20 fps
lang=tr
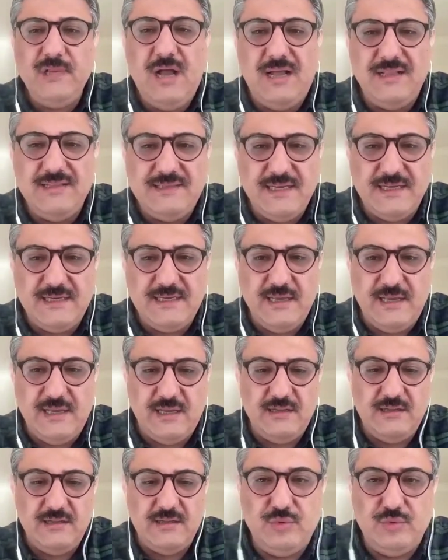
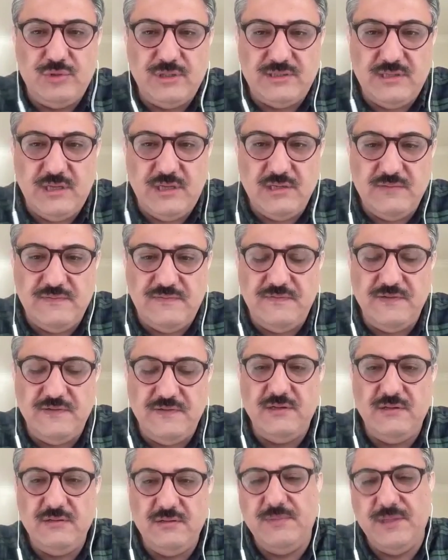Antakya mutasarrıfı